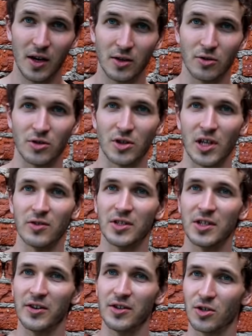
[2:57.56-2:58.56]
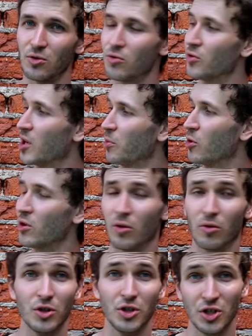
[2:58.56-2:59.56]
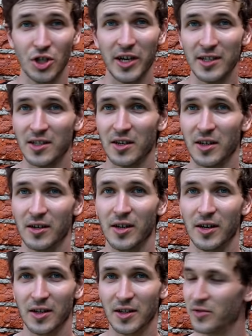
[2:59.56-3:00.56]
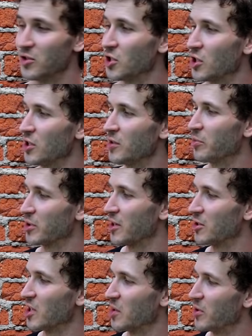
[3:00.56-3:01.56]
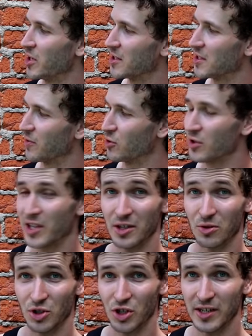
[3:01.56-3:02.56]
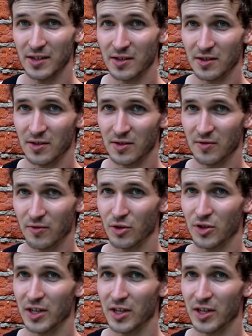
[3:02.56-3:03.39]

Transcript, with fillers: То есть, когда вы ставите руку на пол, очень часто новички пытаются опереться вот на эту часть, вот